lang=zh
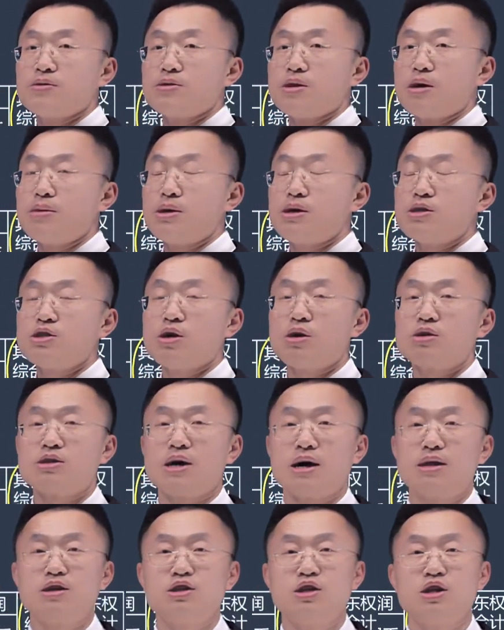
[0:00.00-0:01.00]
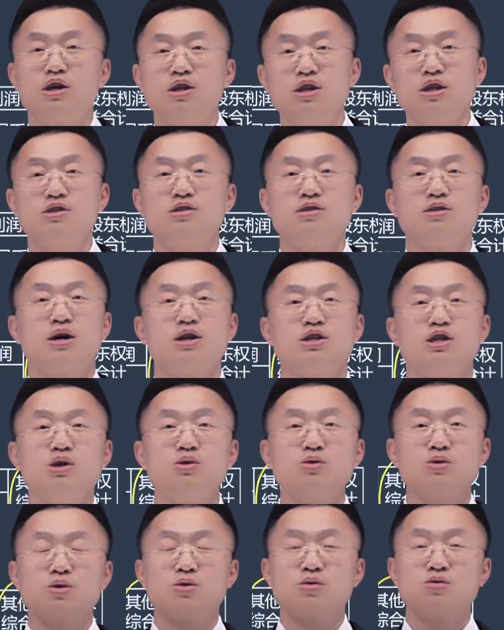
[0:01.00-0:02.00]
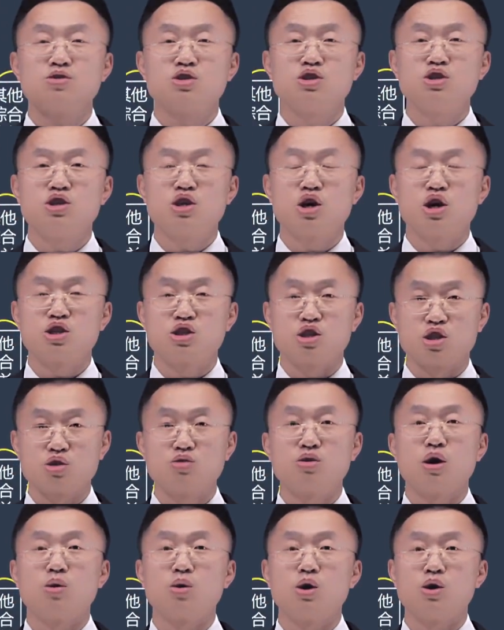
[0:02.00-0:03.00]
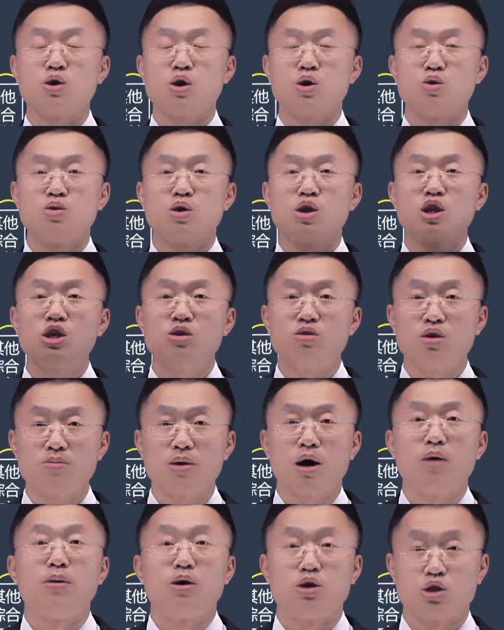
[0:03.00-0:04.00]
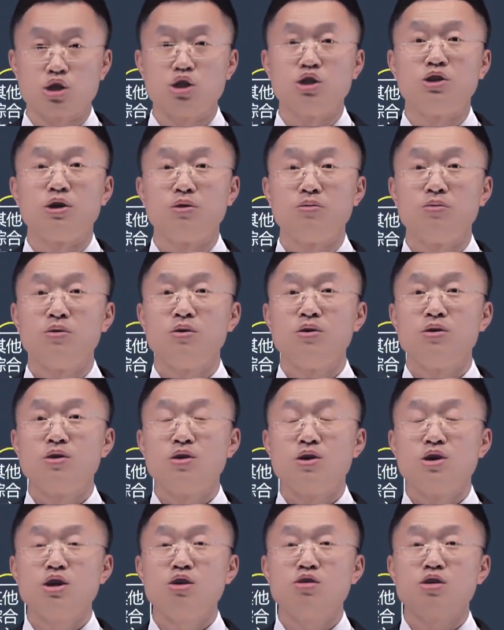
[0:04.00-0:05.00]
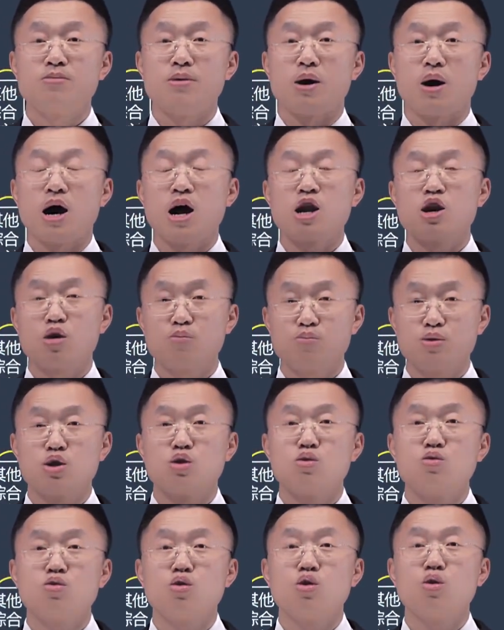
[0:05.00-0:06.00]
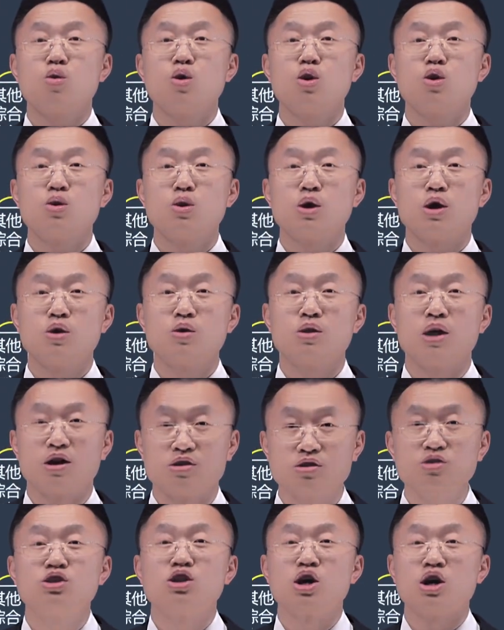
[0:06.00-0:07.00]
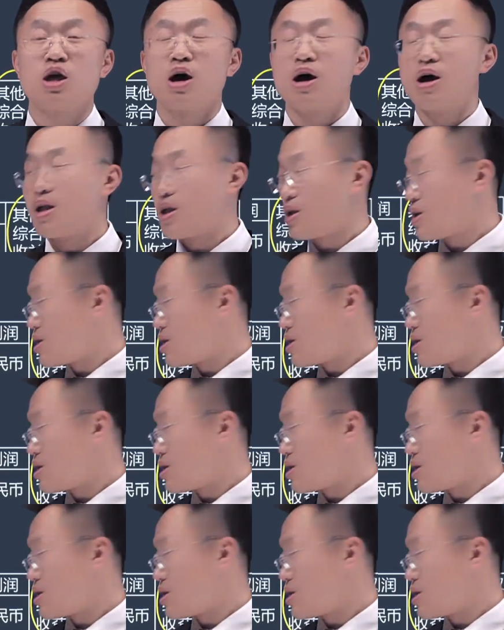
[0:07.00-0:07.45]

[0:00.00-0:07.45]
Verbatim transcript: 咱们教材的这个例子呢，盈余公积的折算汇率与利润表保持一致，利润表按照平均汇率六点四折的，